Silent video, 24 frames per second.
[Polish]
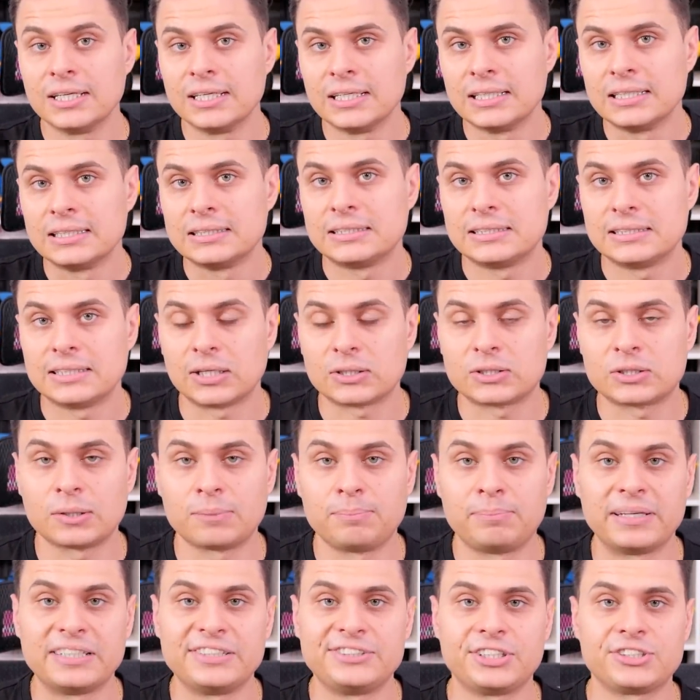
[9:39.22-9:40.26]
no to
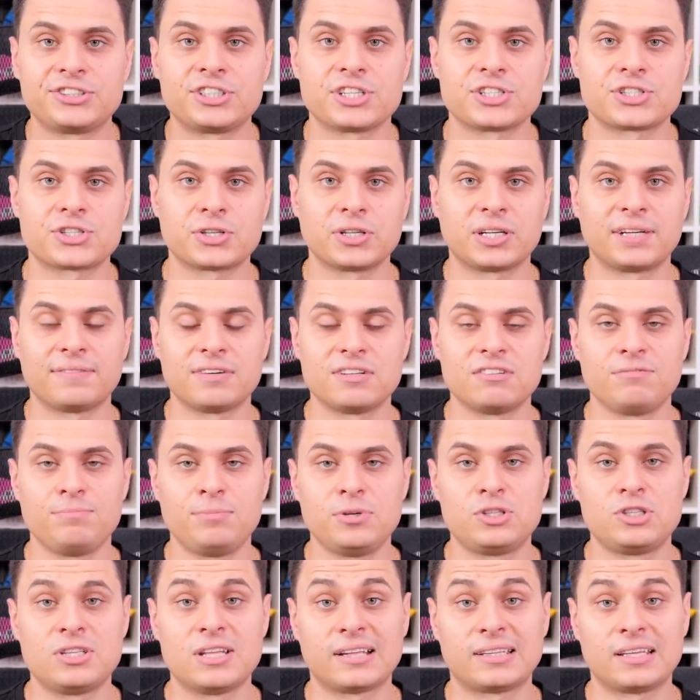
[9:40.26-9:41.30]
będzie ciężko nawet
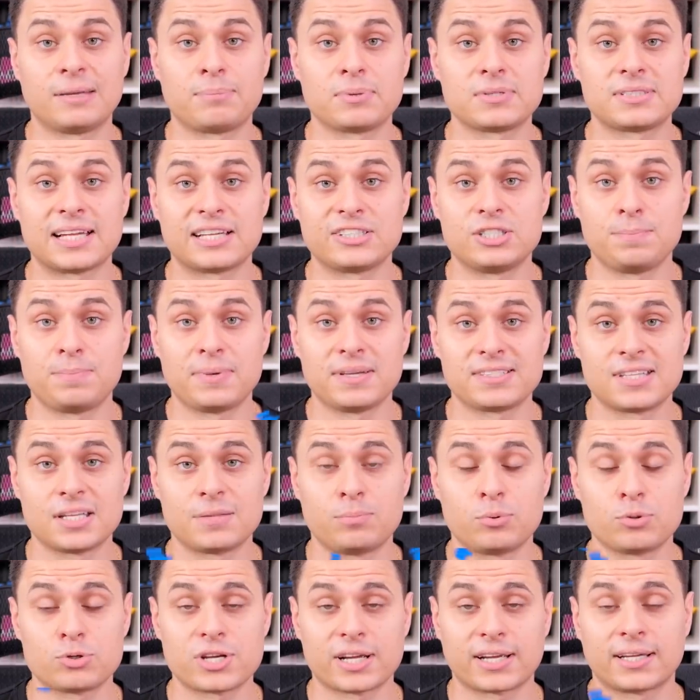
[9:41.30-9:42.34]
wbić na tej postaci 500
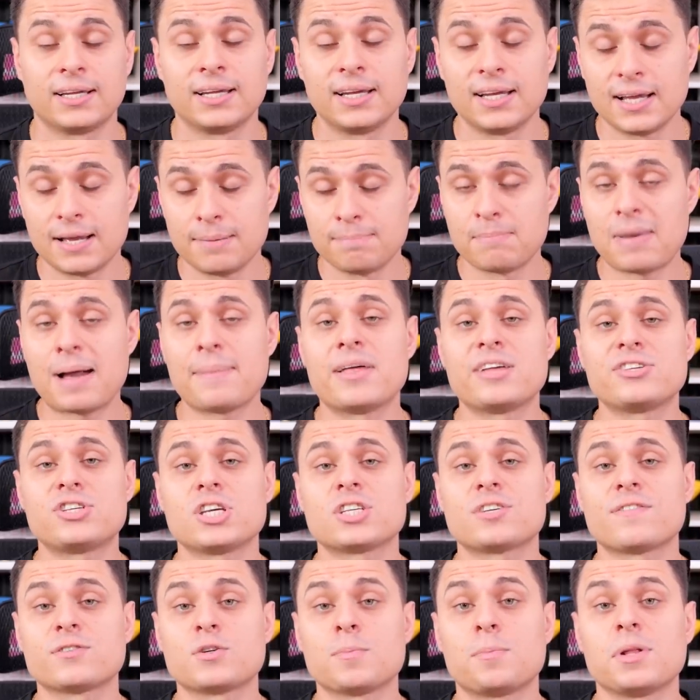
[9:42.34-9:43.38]
puszek. Mam
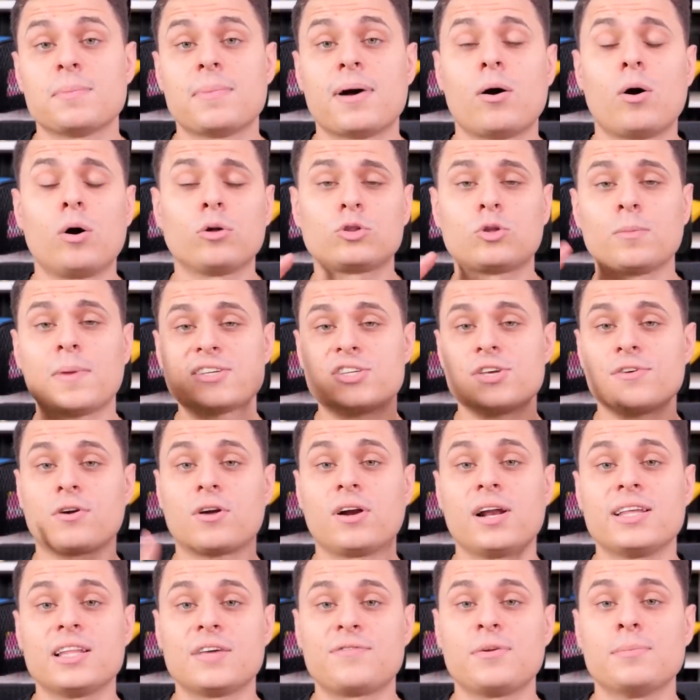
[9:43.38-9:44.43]
nadzieję, że Wam się podobało, tu macie
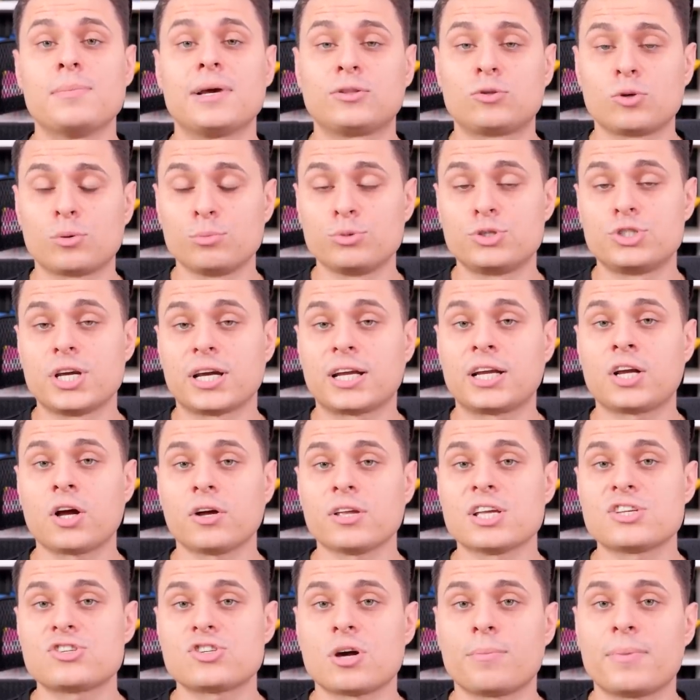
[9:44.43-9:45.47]
kolejne filmy, które musicie
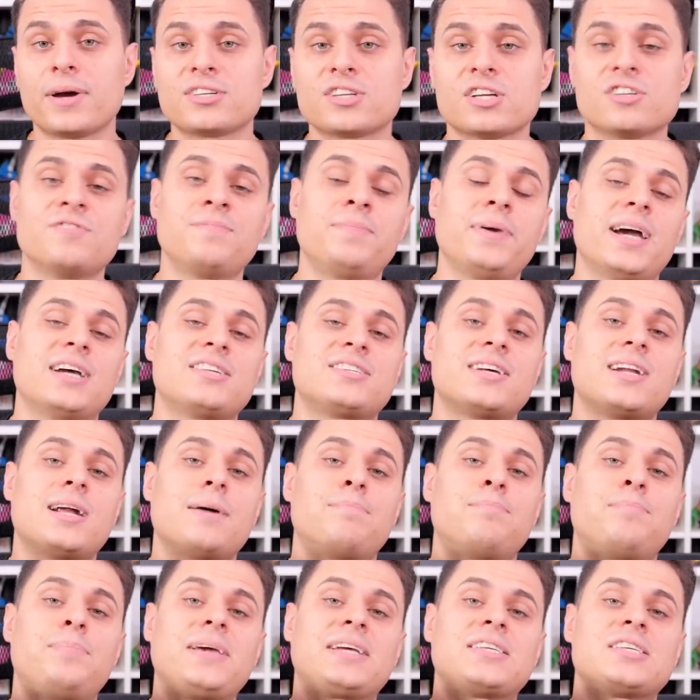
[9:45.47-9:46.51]
koniecznie obejrzeć, wbijajcie na
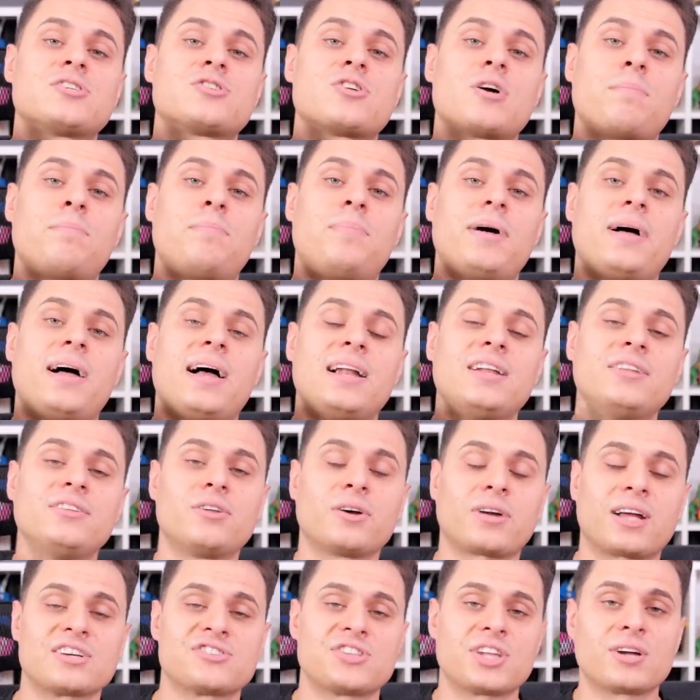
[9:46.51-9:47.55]
pixyshop.pl,
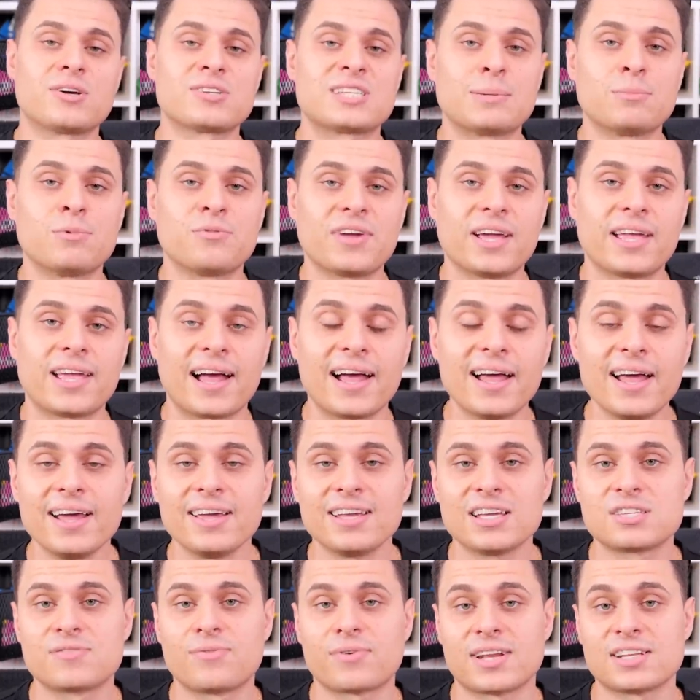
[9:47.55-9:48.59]
do każdego zamówienia
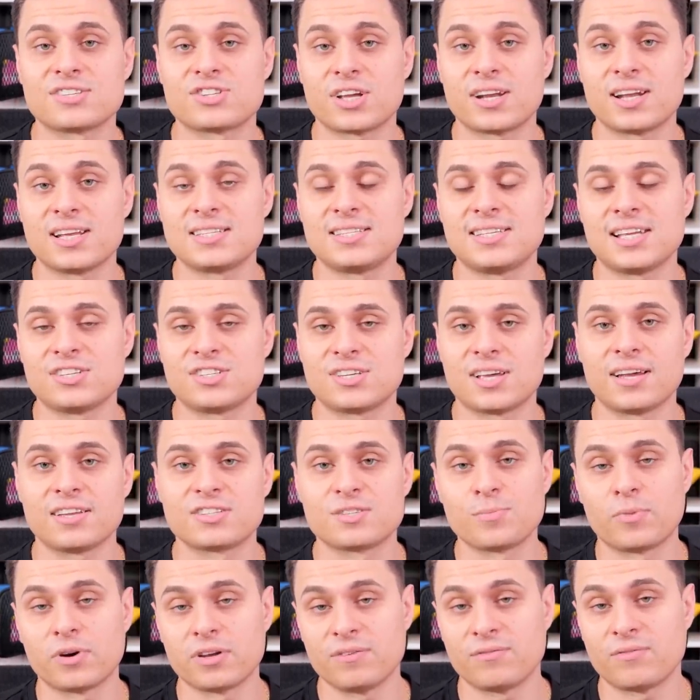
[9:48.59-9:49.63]
jest wręczane zdjęcie z
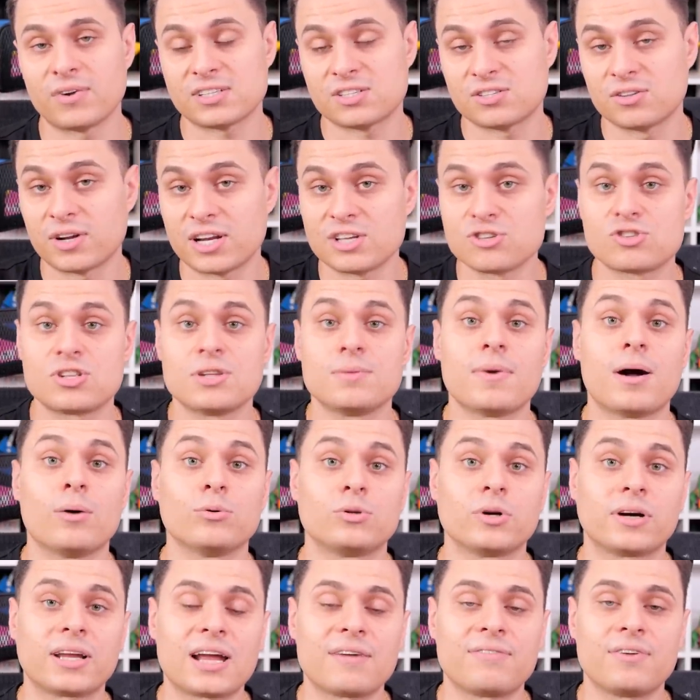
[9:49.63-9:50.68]
moim własnoręcznym
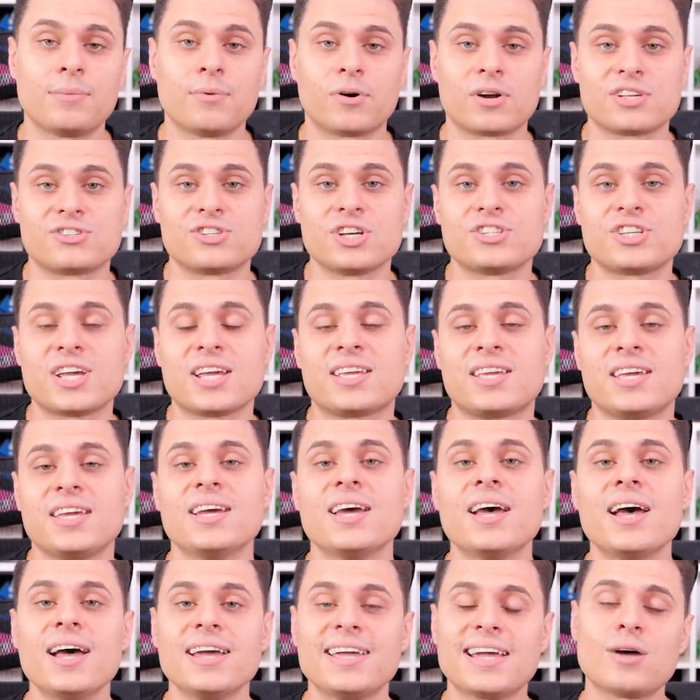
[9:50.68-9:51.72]
autografem oraz JJ-ki.
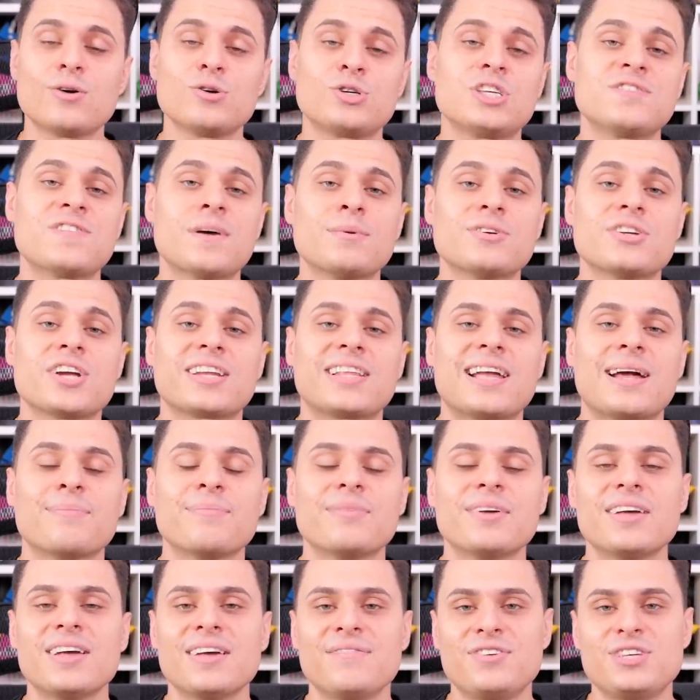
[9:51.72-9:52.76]
Ja już się z Wami żegnam,
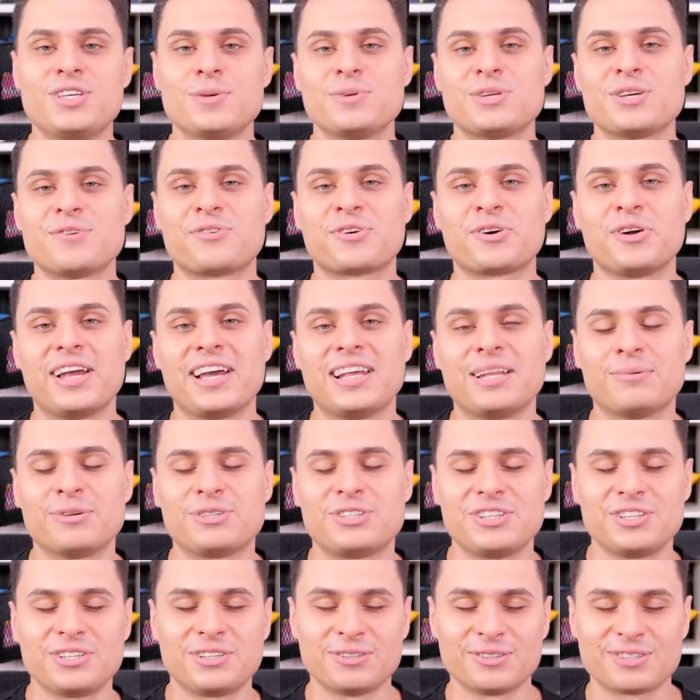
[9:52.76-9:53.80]
widzimy się w kolejnym
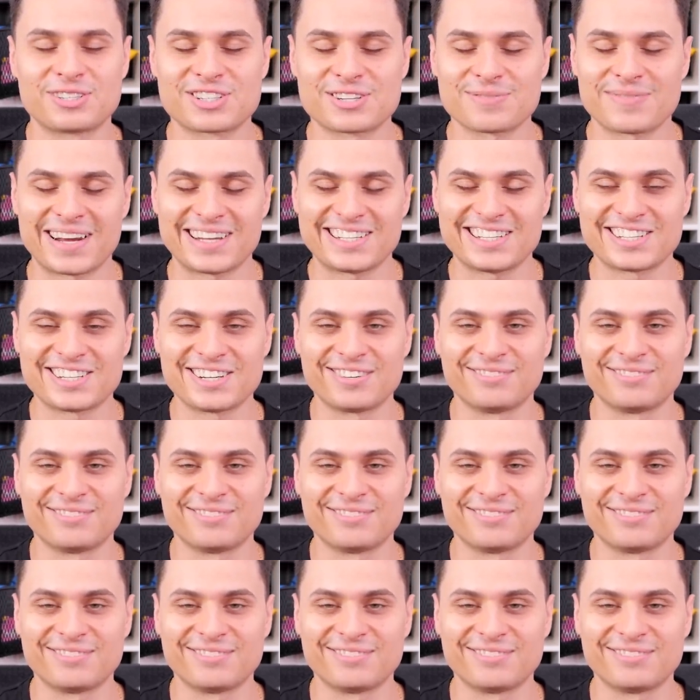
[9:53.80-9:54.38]
odcinku, trzymajcie się,